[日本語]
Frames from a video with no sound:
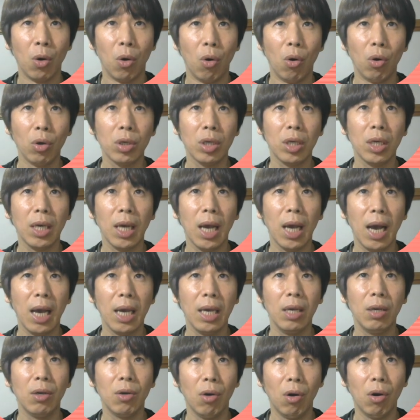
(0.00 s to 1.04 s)
置き
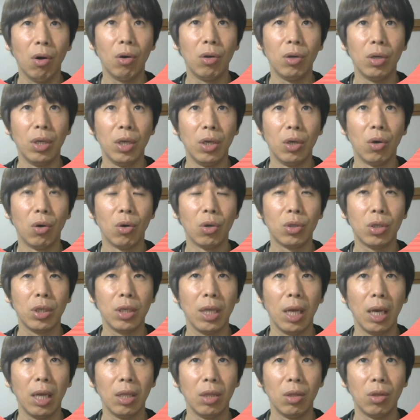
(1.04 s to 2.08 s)
配を利用
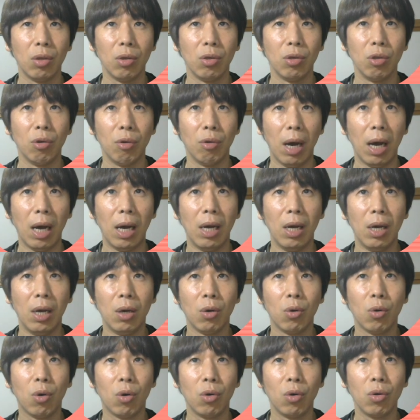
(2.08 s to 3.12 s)
しないっていうのは、
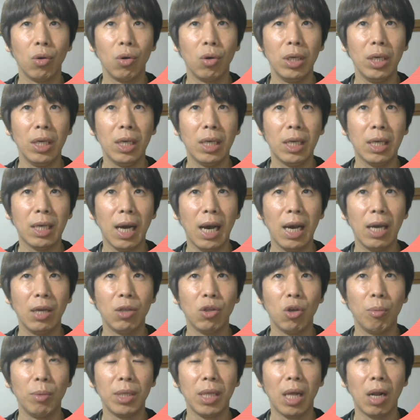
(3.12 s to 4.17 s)
この1回
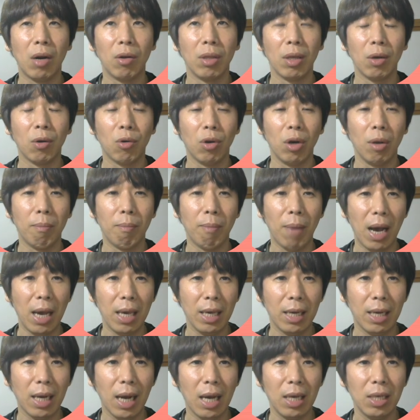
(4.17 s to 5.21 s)
のみなので、これ
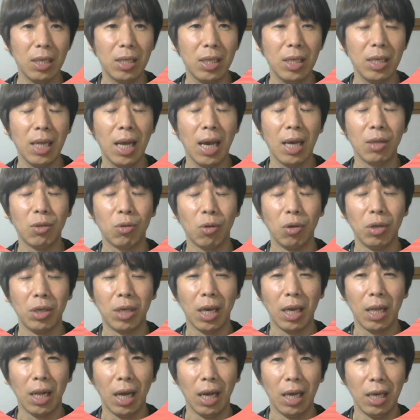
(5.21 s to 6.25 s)
毎回しないとい
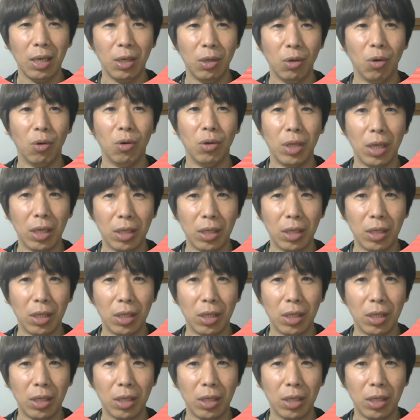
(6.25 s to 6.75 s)
けないようで